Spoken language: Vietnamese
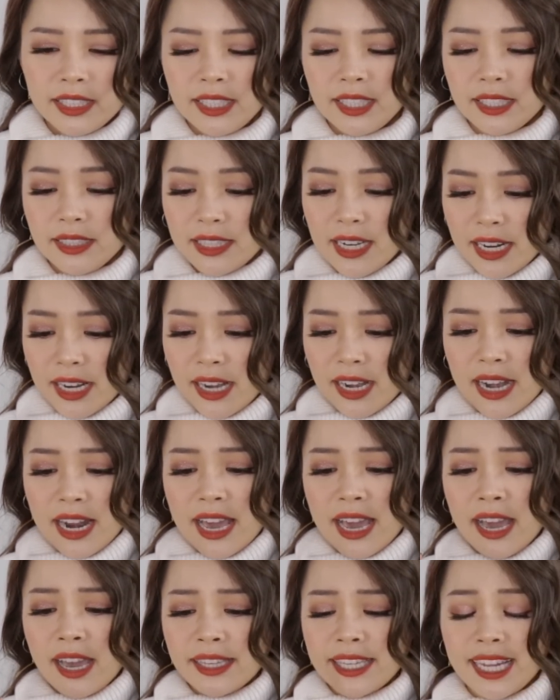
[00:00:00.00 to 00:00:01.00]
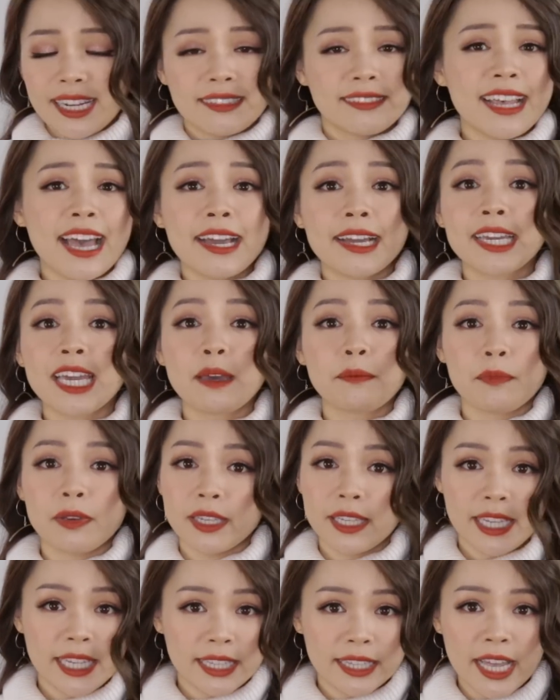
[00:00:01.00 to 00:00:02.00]
chỉ cần là nhặt rác khi mà
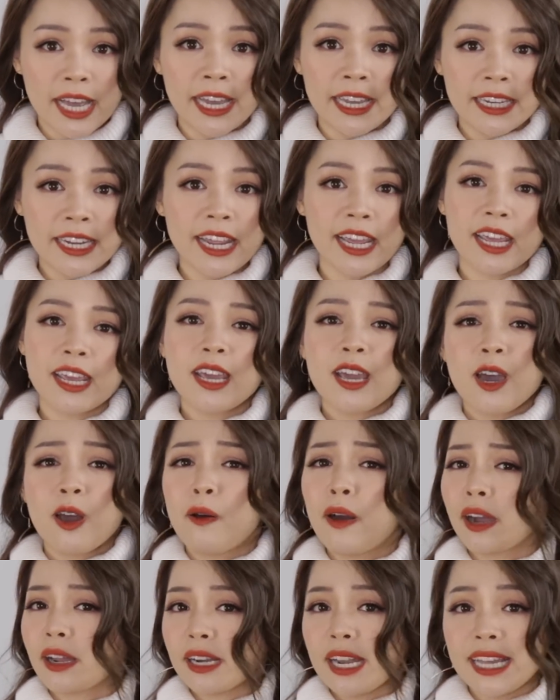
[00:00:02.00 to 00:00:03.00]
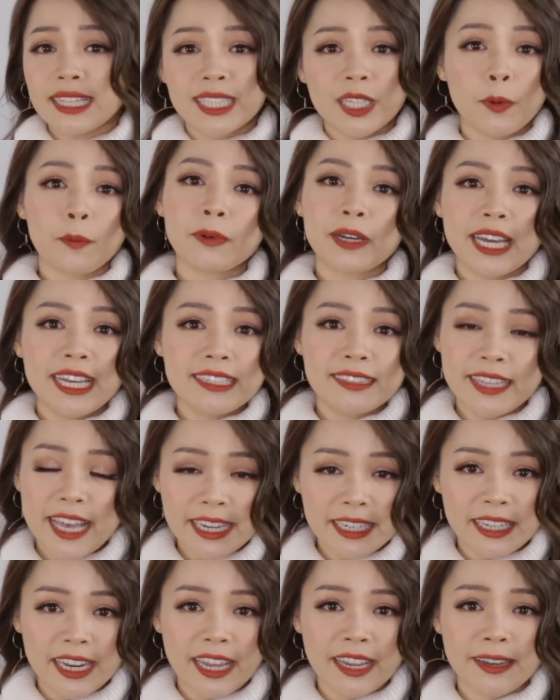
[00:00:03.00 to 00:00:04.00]
mình nhìn thấy này hoặc là trồng cây
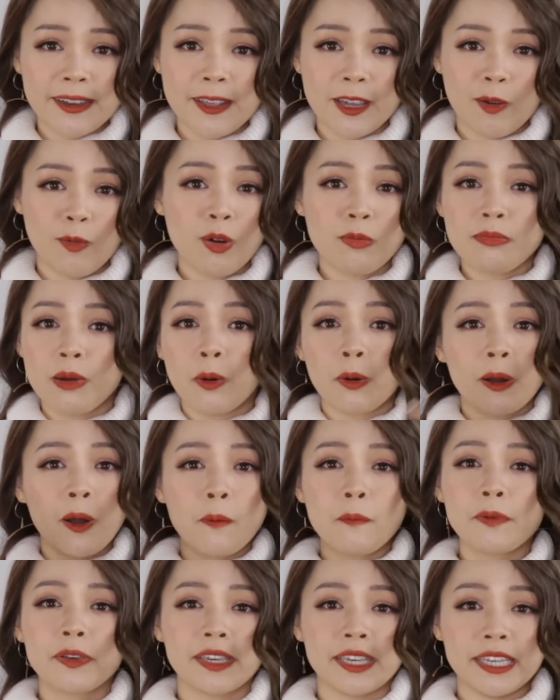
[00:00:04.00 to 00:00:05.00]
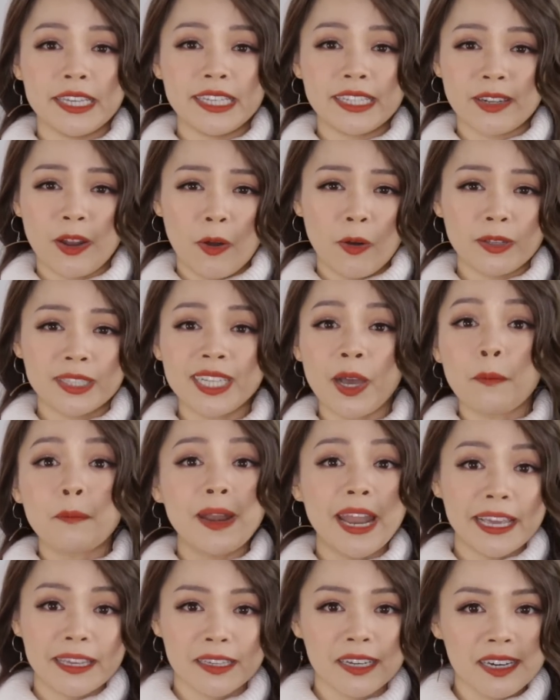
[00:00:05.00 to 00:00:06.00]
xanh này để có một bầu không khí nó trong
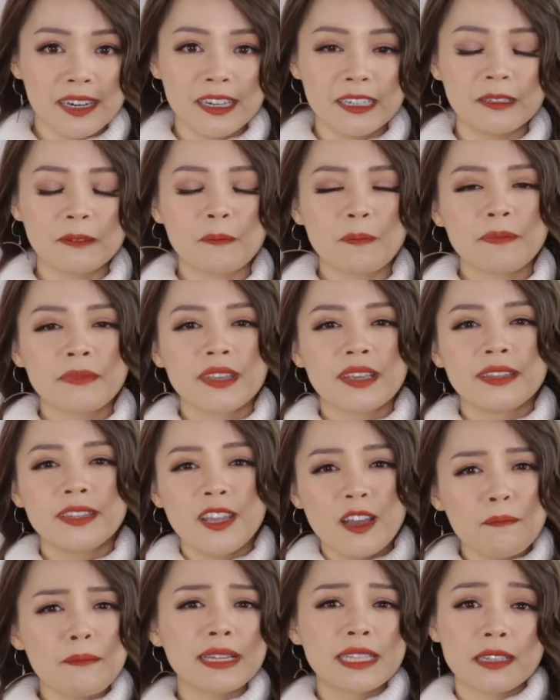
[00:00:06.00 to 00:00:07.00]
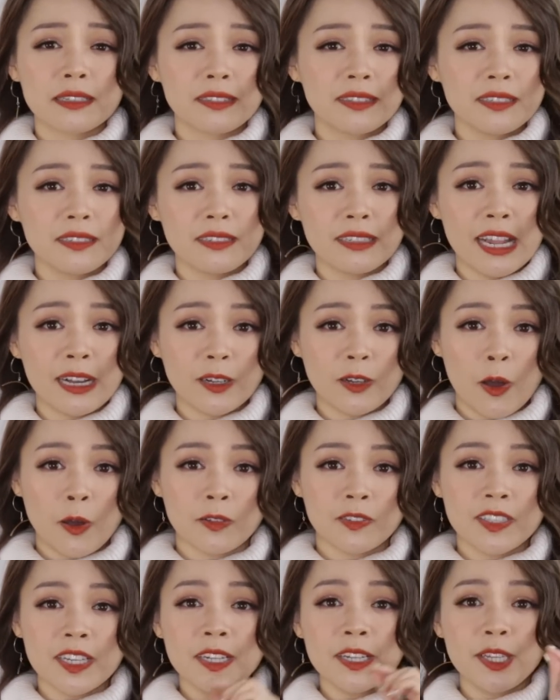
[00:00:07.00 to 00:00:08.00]
lành hơn nhưng mà thực sự là
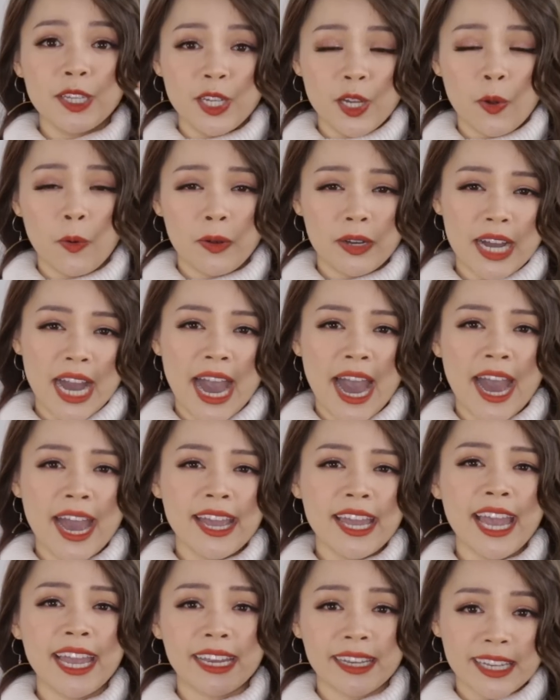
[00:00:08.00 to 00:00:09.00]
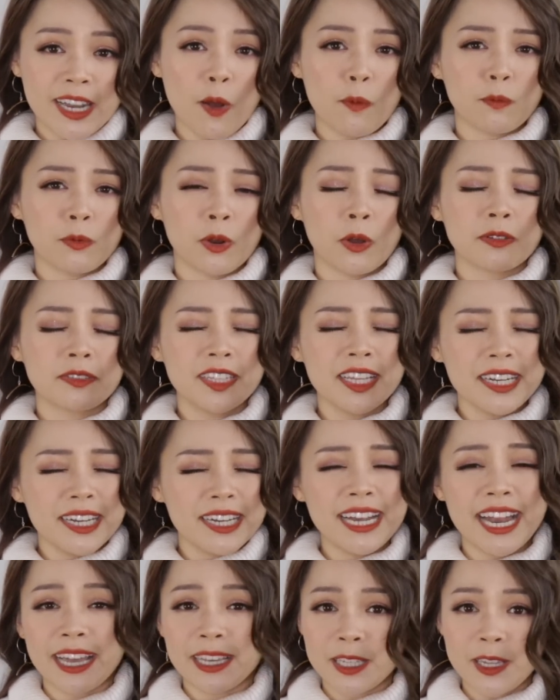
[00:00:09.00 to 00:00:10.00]
có rất nhiều cái hành động nó
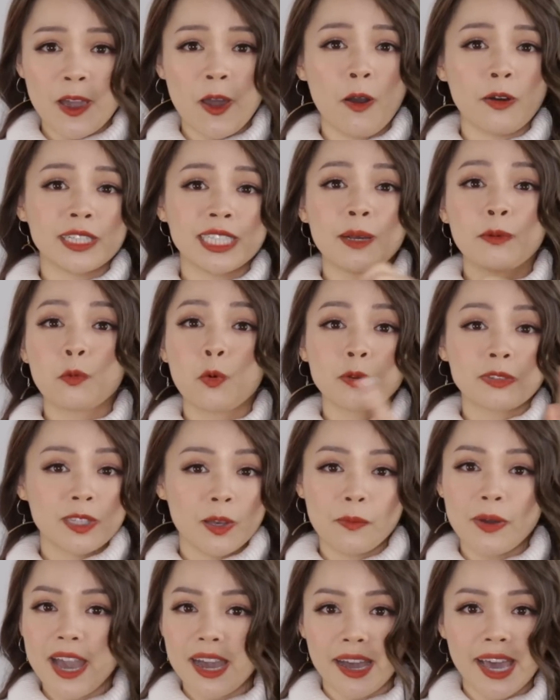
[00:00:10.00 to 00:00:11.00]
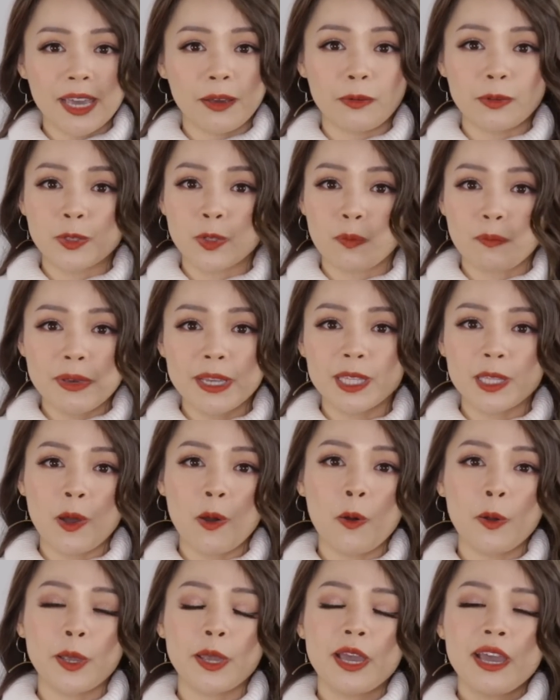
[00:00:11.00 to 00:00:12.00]
rất là nhỏ trong cuộc sống hàng ngày của chúng mình
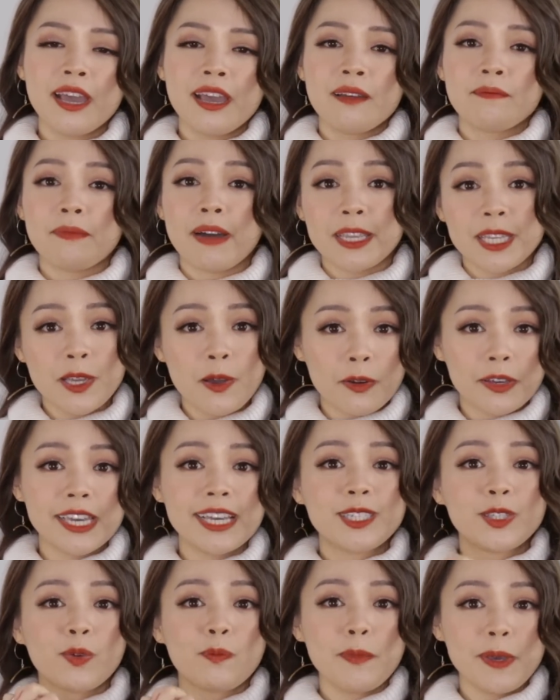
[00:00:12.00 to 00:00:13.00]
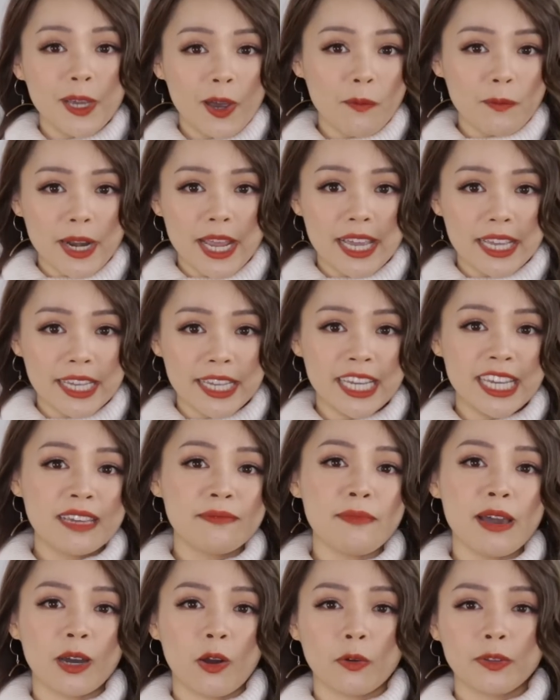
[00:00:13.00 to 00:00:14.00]
thôi mà nhiều khi chúng mình không để ý
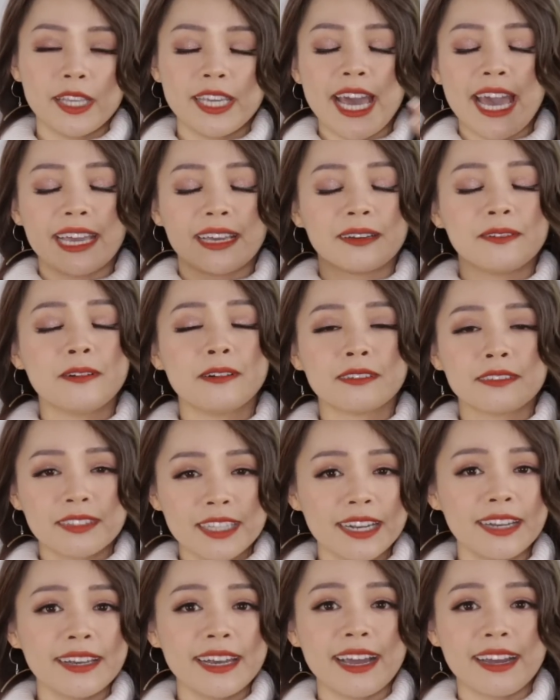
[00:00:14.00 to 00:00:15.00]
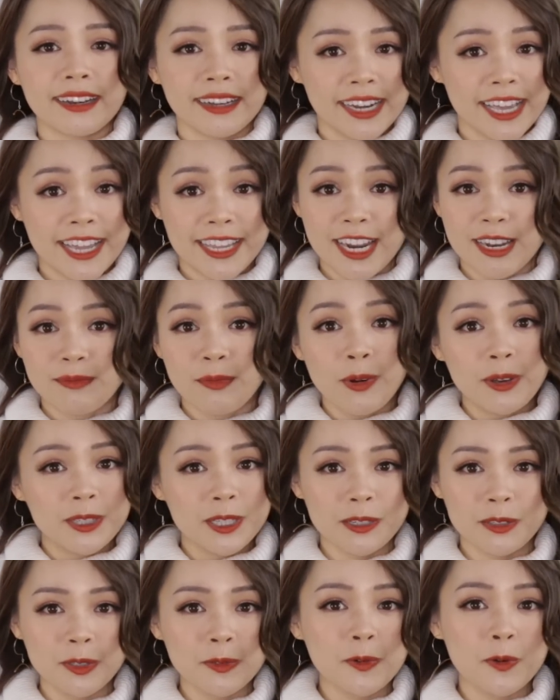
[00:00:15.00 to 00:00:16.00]
mà có thể ảnh hưởng rất nặng nề đến môi
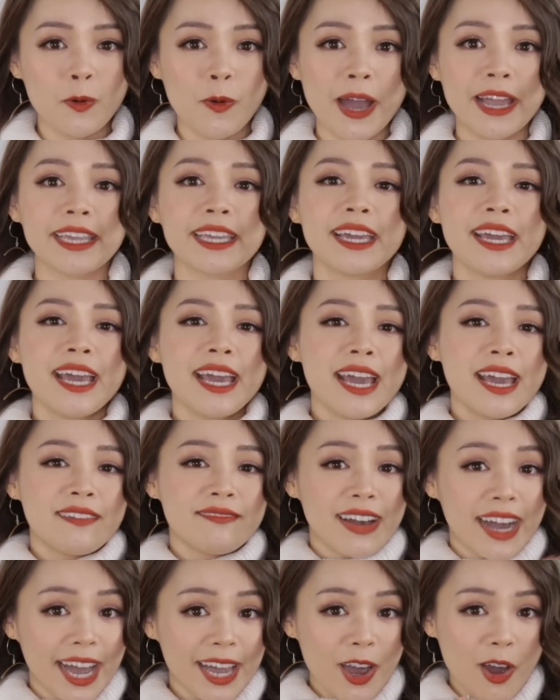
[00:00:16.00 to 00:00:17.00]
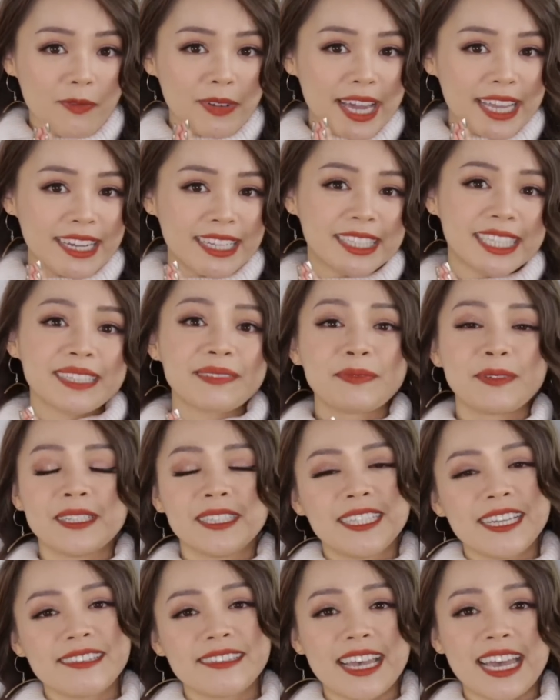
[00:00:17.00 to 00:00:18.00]
trường xung quanh và ngày hôm nay thì Trinh muốn
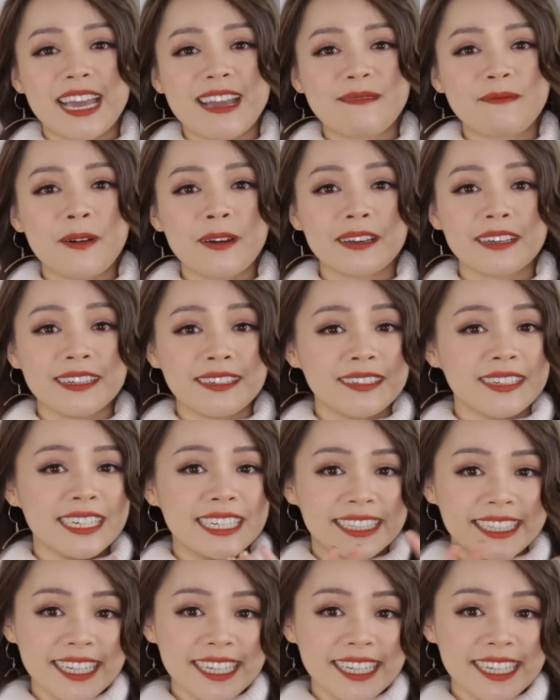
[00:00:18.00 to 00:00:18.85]
chia sẻ với mọi người